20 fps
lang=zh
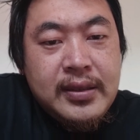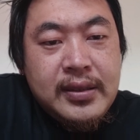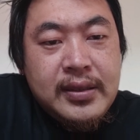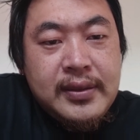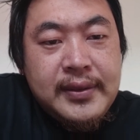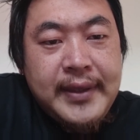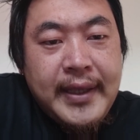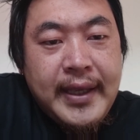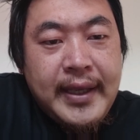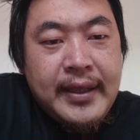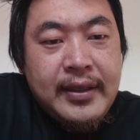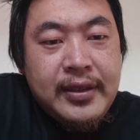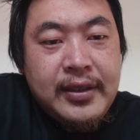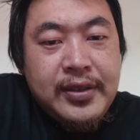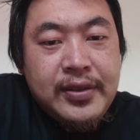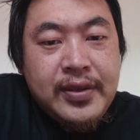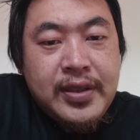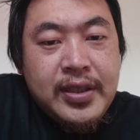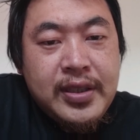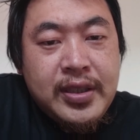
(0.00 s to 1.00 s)
再一个就
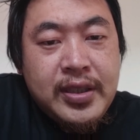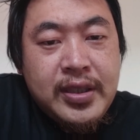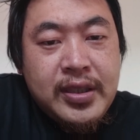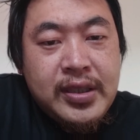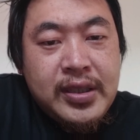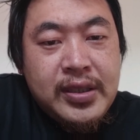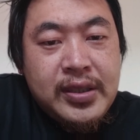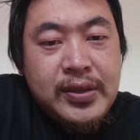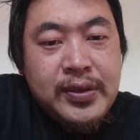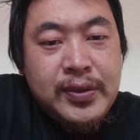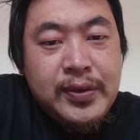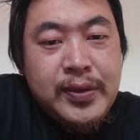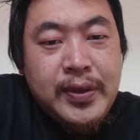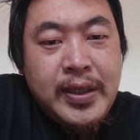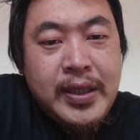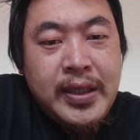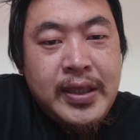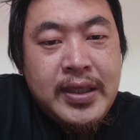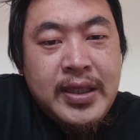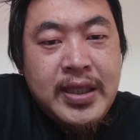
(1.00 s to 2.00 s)
是
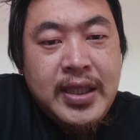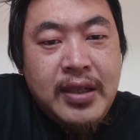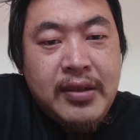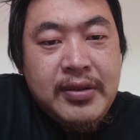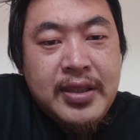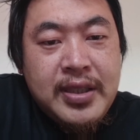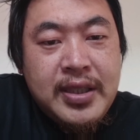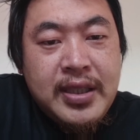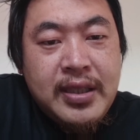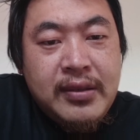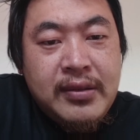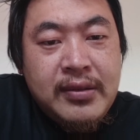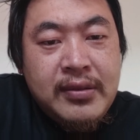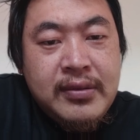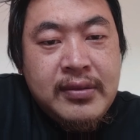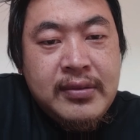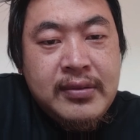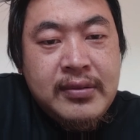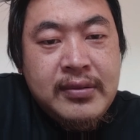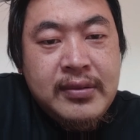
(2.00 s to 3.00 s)
孙尚
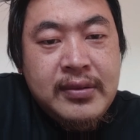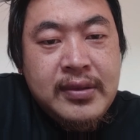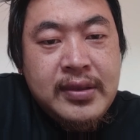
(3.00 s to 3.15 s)
香《